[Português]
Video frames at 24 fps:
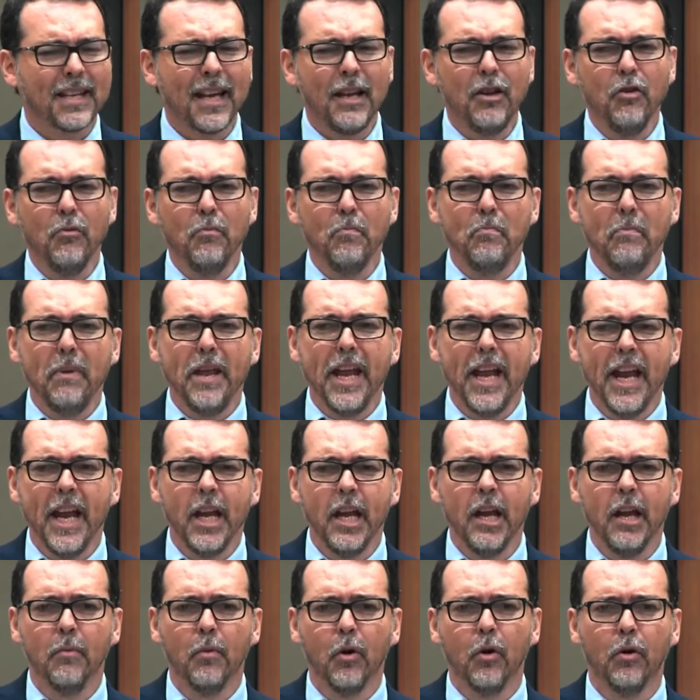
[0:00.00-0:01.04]
sem um
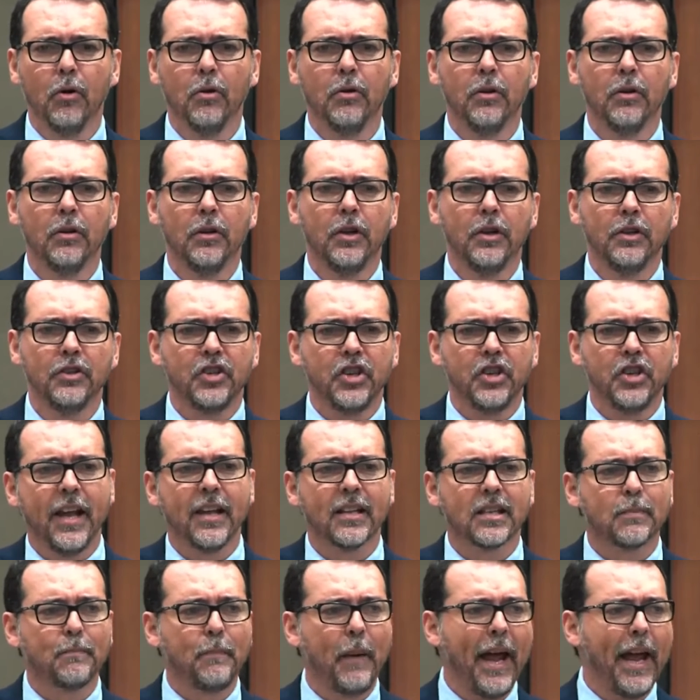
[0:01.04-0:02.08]
mínimo de
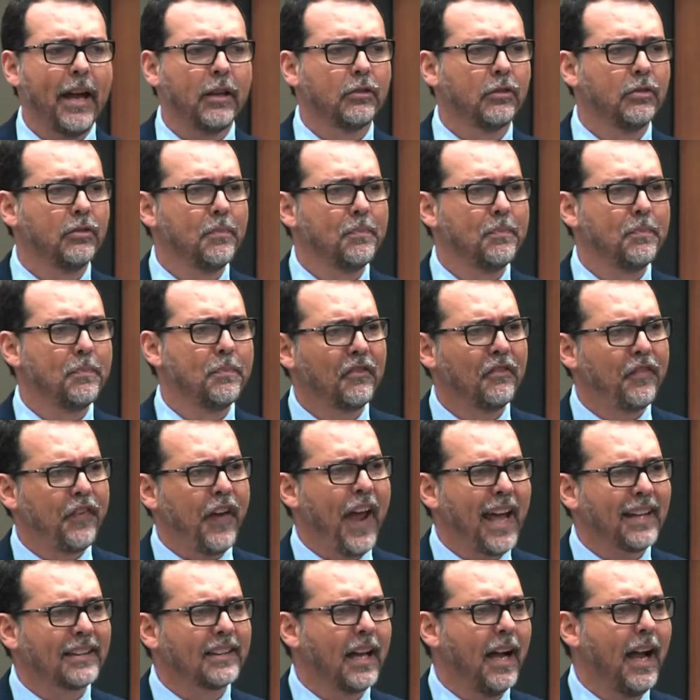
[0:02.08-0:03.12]
respeito,
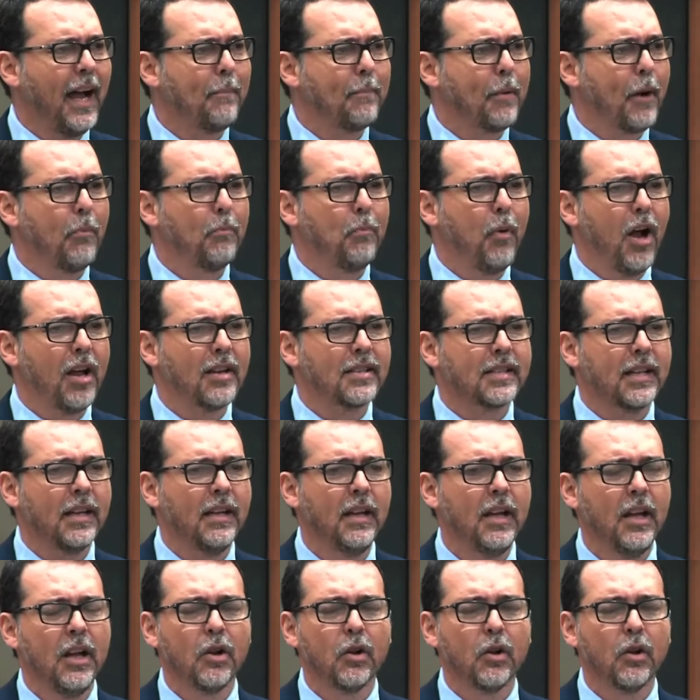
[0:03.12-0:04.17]
veta a proposta
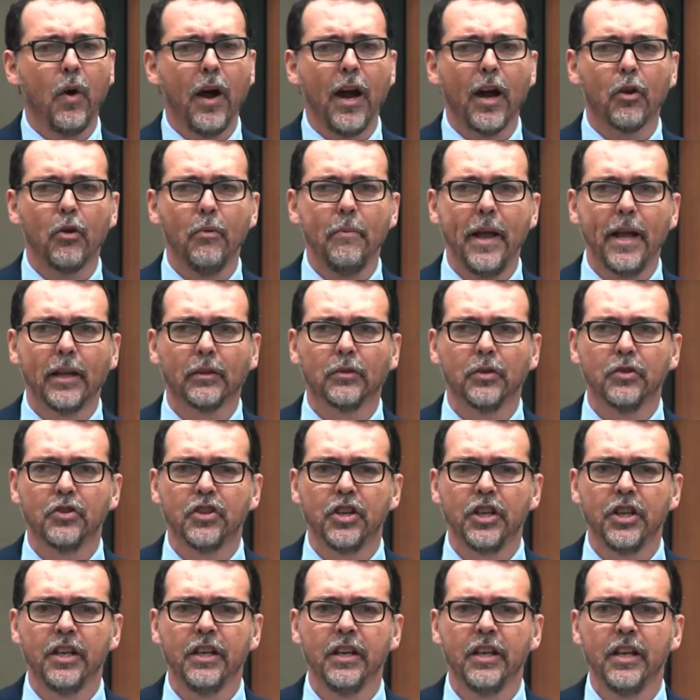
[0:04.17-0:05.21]
com argumento
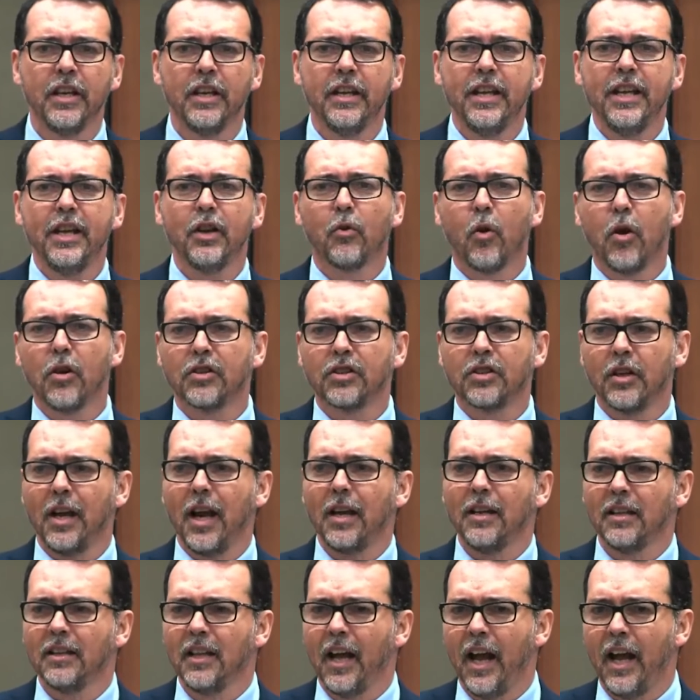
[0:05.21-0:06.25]
de
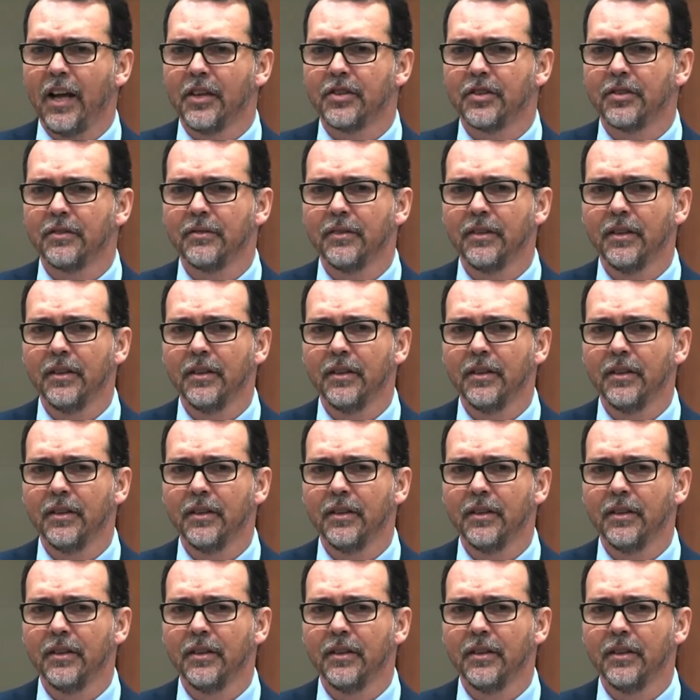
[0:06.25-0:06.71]
inconstitucionalidade.